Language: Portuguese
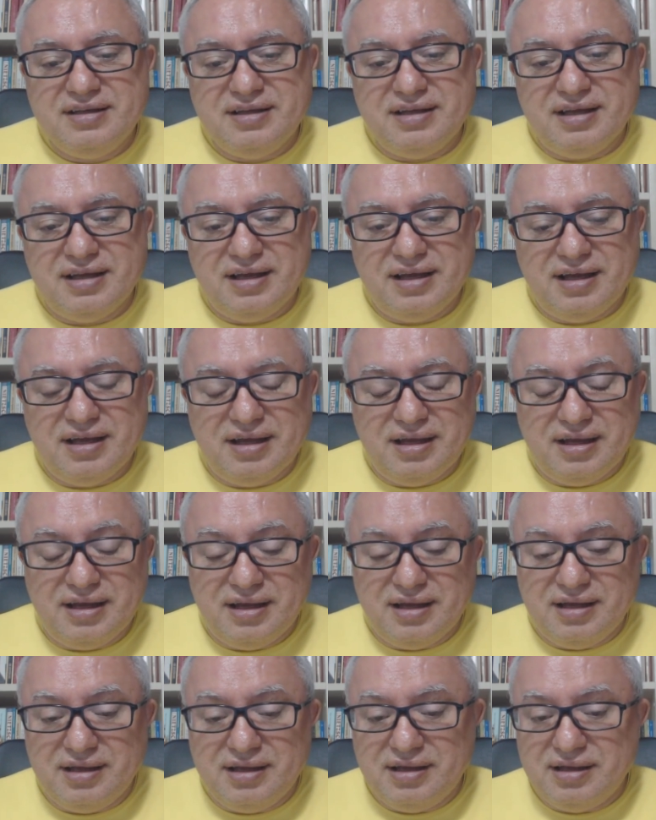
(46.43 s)

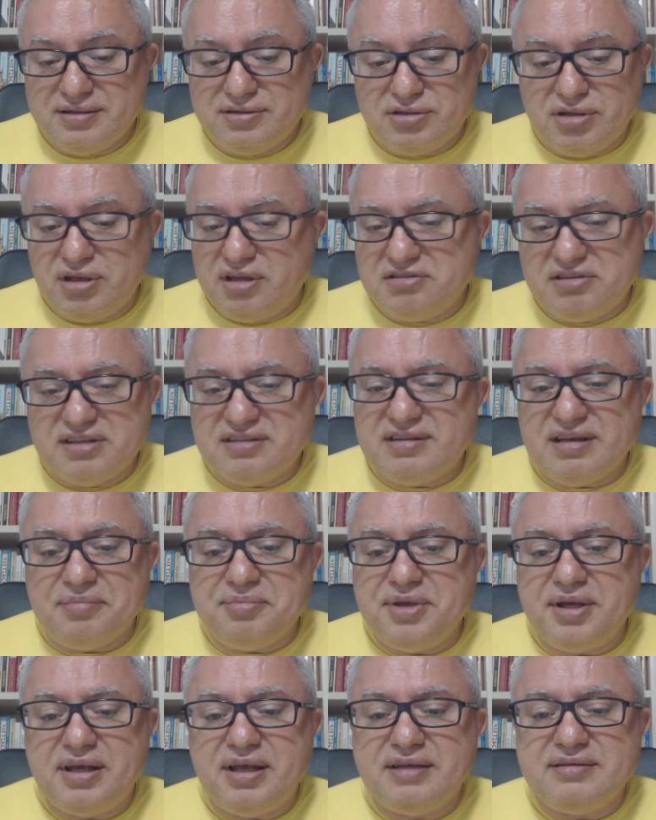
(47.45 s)
É, toda a gente
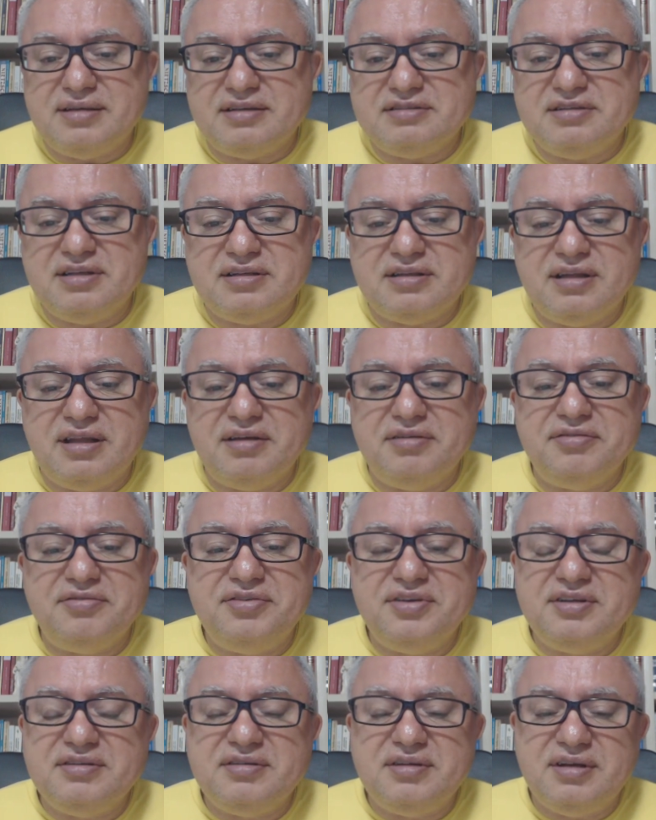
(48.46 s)
sabia que essa gente da
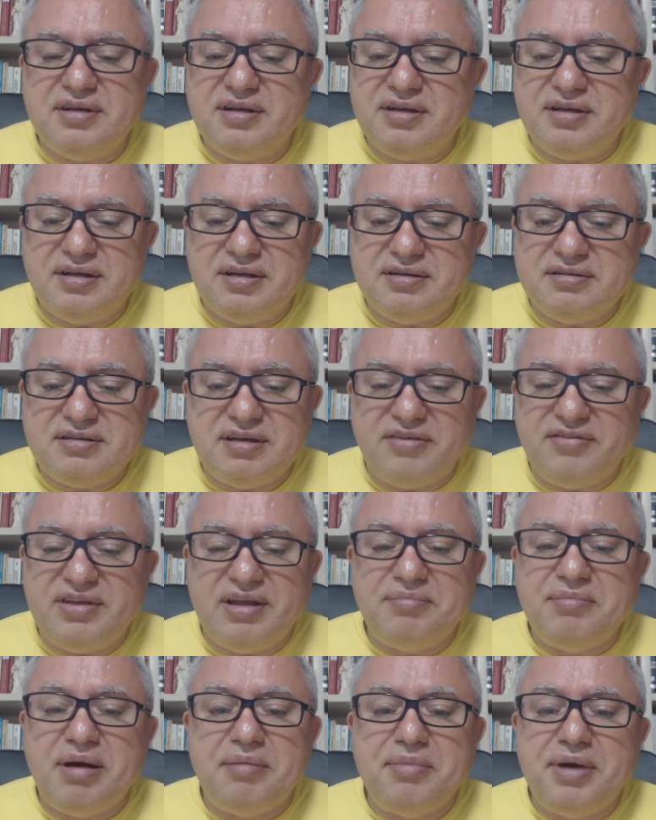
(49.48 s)
Anvisa já
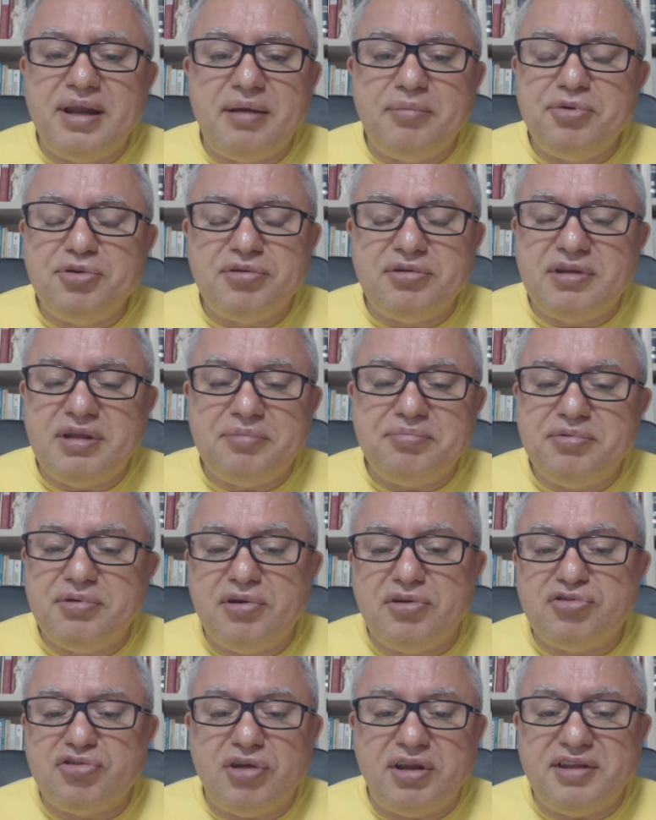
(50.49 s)
vinha mamando há muito tempo,
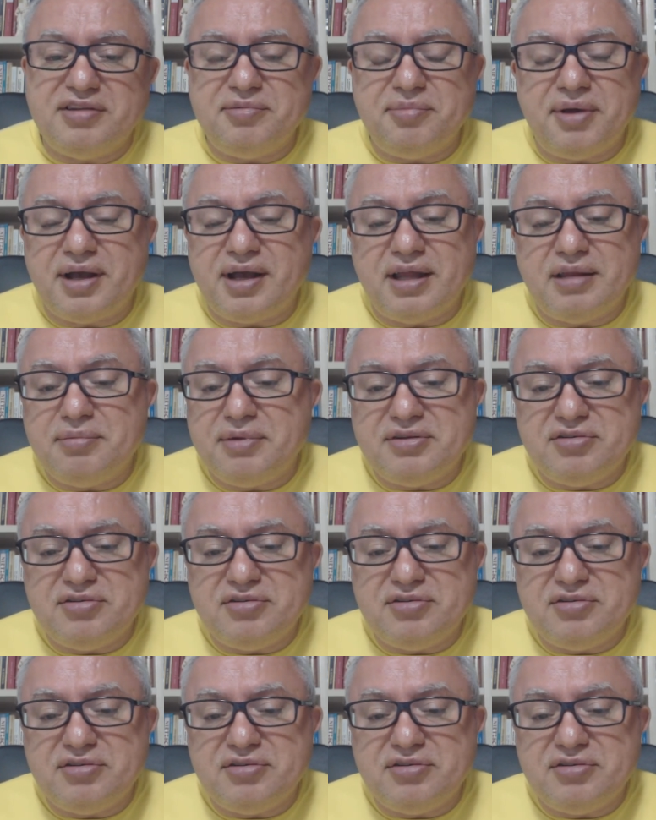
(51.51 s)
não só nesse mercado,